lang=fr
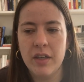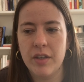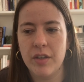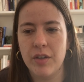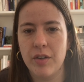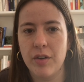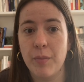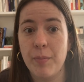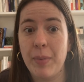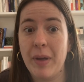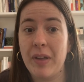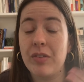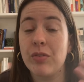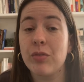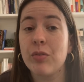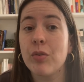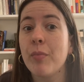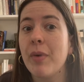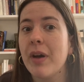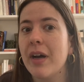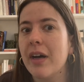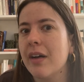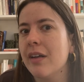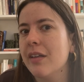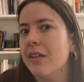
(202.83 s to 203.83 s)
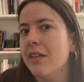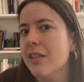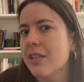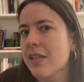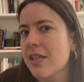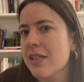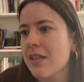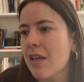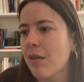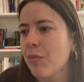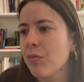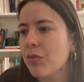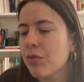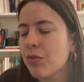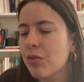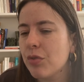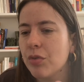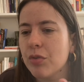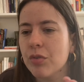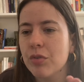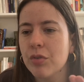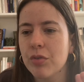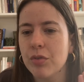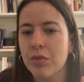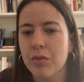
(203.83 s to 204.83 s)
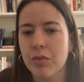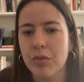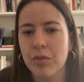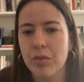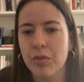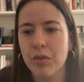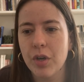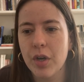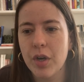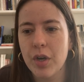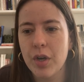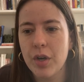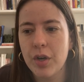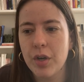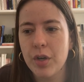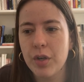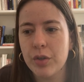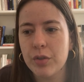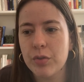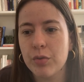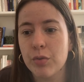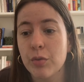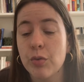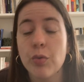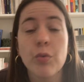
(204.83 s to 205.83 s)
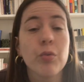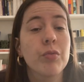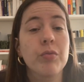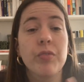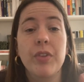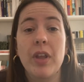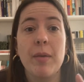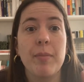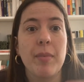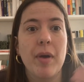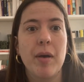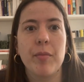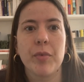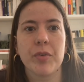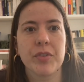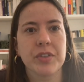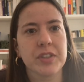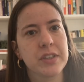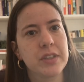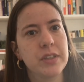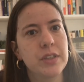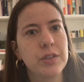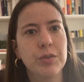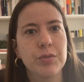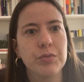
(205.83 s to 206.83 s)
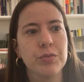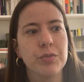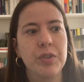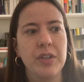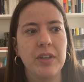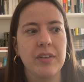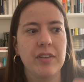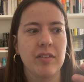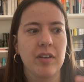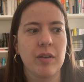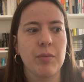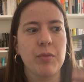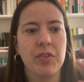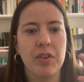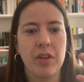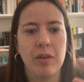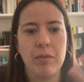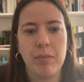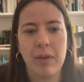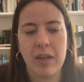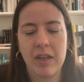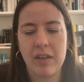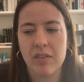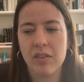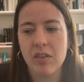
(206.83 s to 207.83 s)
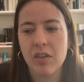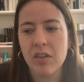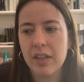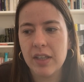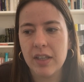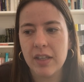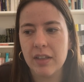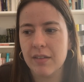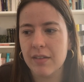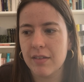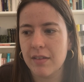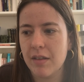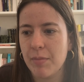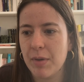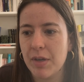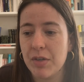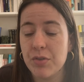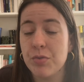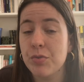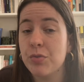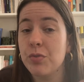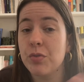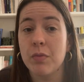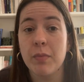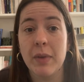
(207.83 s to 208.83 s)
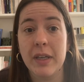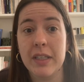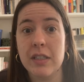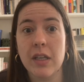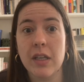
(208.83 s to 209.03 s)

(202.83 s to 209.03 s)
euh, parce que bah déjà ça montre que, que non, vous n'avez pas menti, que vous connaissez vraiment cette personne et que c'était pas juste une